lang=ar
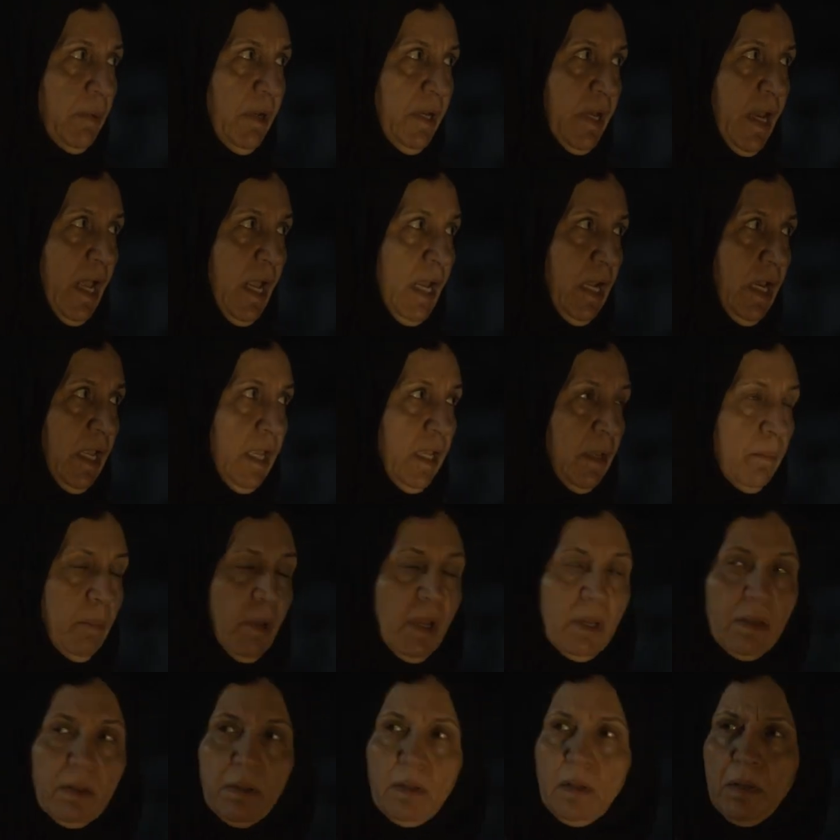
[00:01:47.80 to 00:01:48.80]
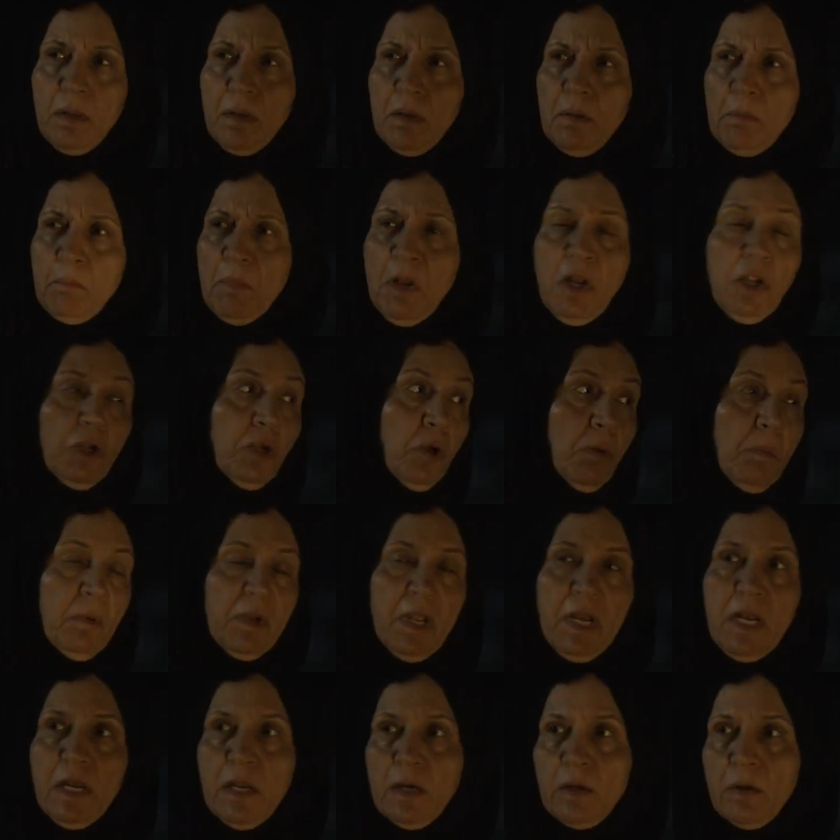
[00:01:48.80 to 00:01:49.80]
منه العيبه ملحكم
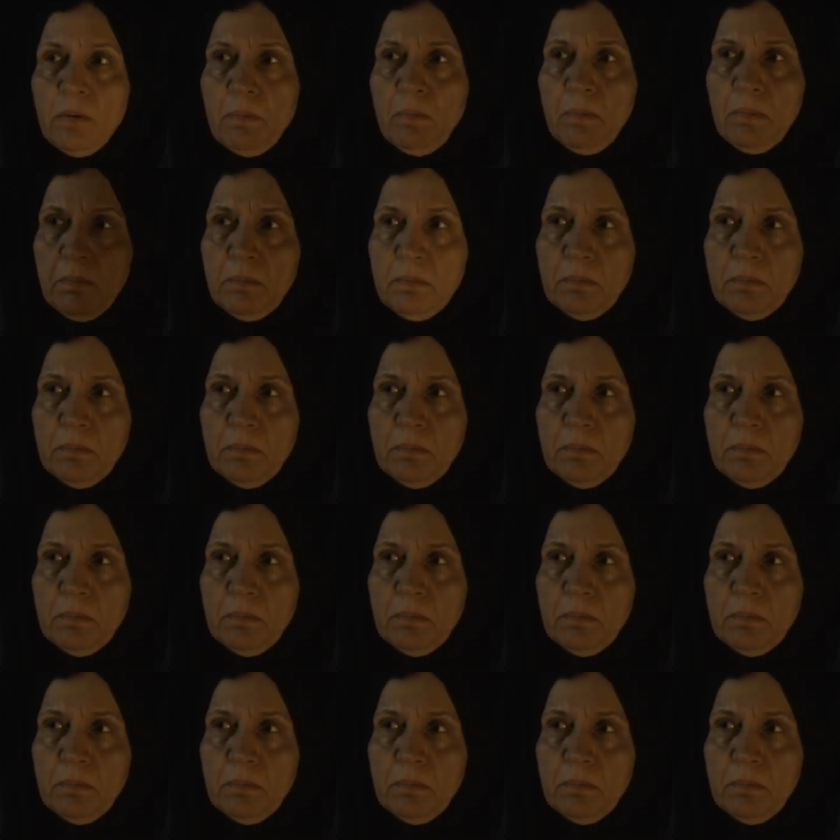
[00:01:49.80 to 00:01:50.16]
كلكم